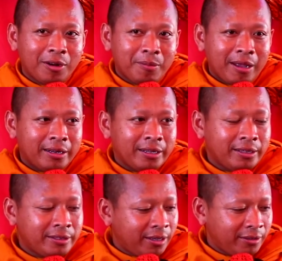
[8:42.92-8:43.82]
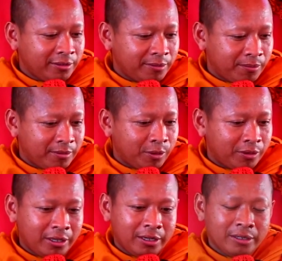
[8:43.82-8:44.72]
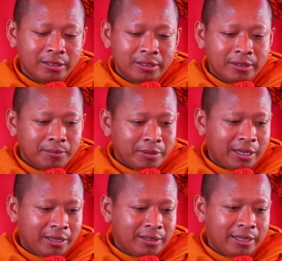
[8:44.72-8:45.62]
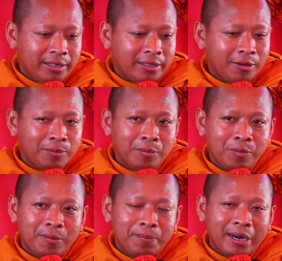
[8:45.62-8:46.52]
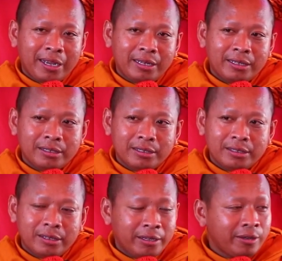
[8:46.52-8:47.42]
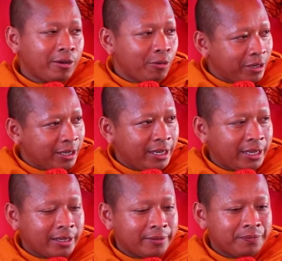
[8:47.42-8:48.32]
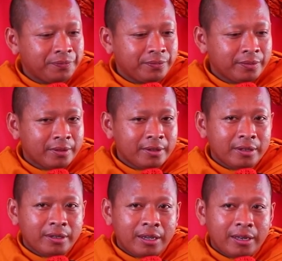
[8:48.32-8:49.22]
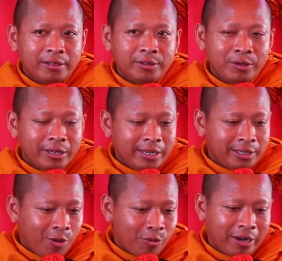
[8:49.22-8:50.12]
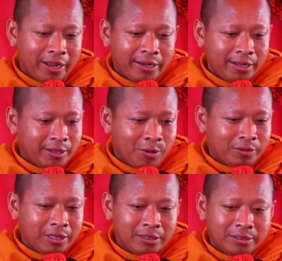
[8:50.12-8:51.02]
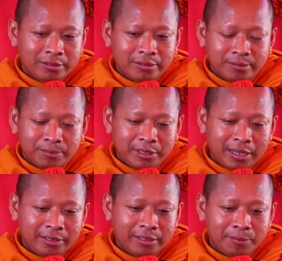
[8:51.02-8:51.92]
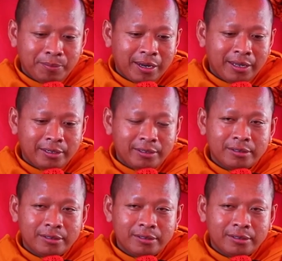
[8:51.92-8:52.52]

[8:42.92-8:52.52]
lật bà này chẳng ổn tư nhà tiên tàu của phụ prad nâng có đôi cái này à nâng đôi lấy cột này lấy cột từ nhà tàu prad